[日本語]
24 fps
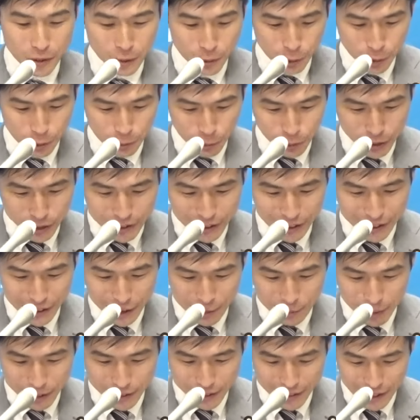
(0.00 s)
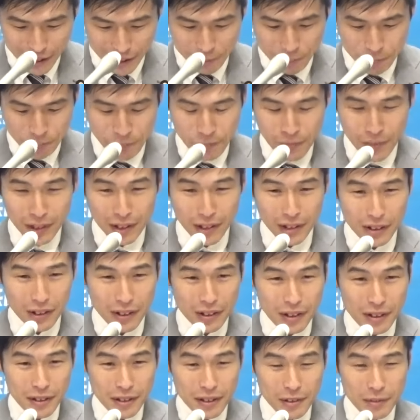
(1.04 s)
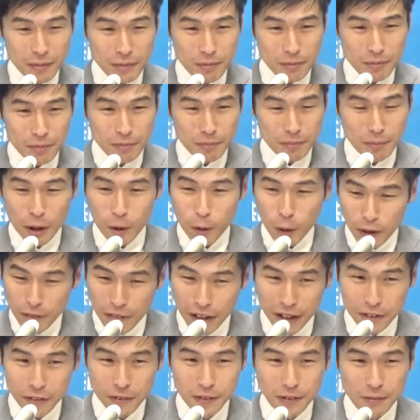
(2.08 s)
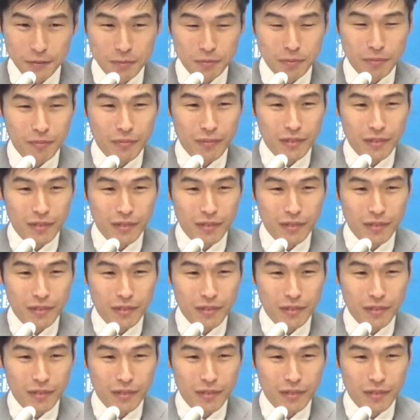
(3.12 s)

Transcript: いうこともおっしゃっていますが、これはあの